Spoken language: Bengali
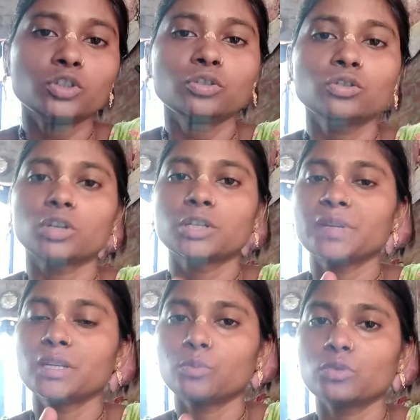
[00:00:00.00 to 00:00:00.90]
বসো দশ
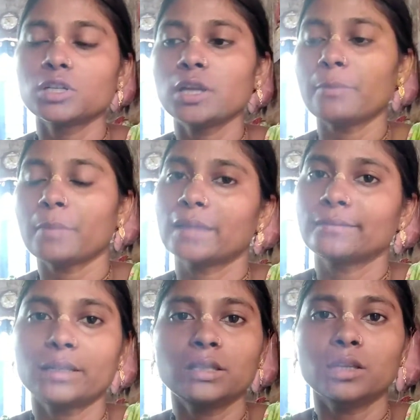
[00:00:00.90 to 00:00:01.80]
মিনিট বসলে আমি
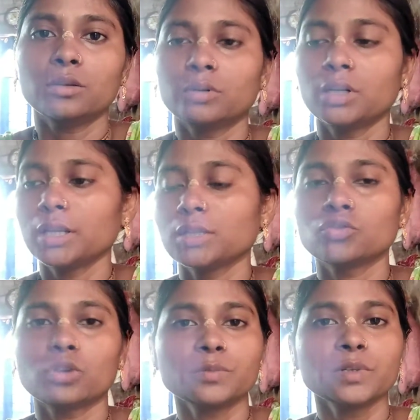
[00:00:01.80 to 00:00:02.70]
ভাতটা দিয়ে দেবো ঠিক আছে
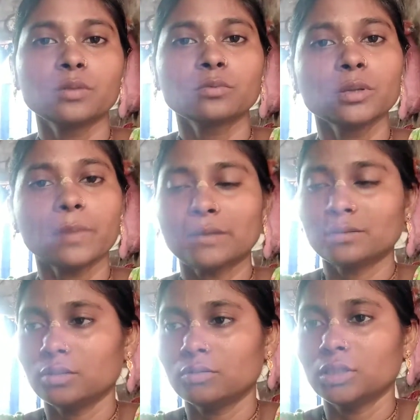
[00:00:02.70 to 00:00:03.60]
দশ মিনিটের মধ্যে
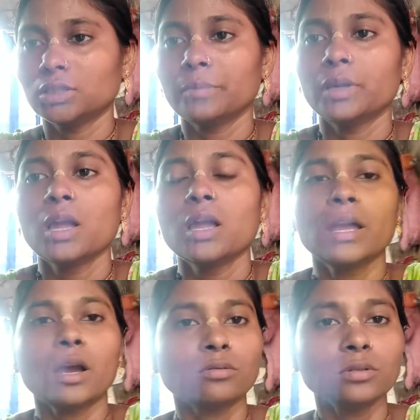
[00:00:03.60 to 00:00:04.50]
ভাতটা হয়ে যাবে
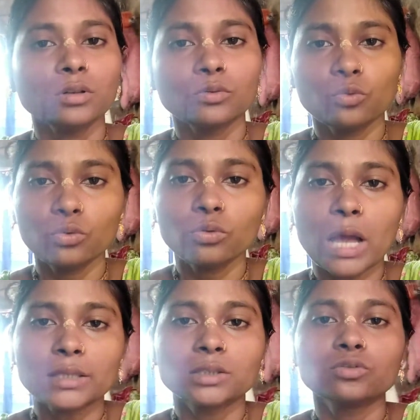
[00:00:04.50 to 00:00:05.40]
এখন কোনো
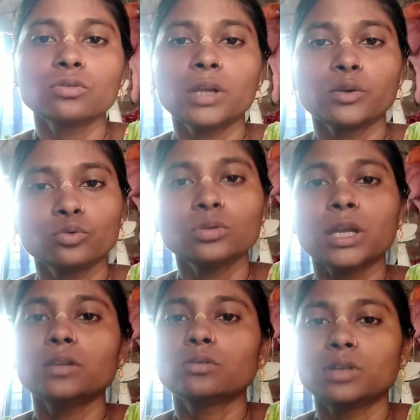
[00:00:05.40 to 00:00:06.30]
কাজের জন্য একটু
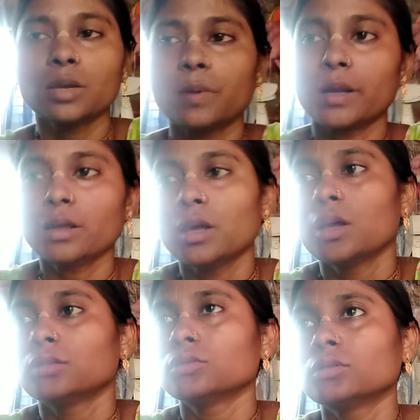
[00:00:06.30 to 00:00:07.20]
দেরি হতেই পারে
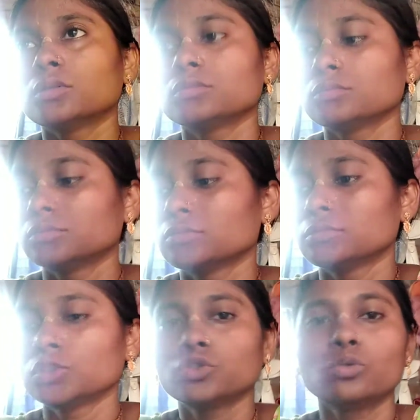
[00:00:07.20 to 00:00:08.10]
তো
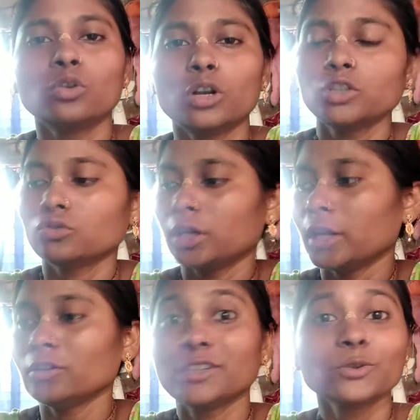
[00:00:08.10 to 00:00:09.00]
শুনলো না চলে
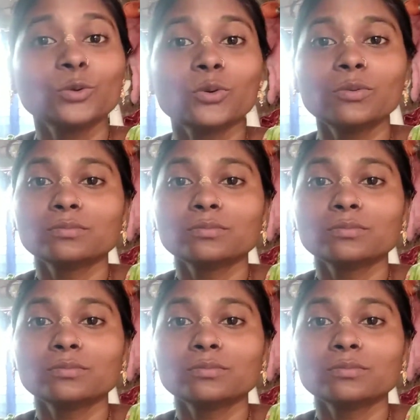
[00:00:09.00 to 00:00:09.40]
গেল কিন্তু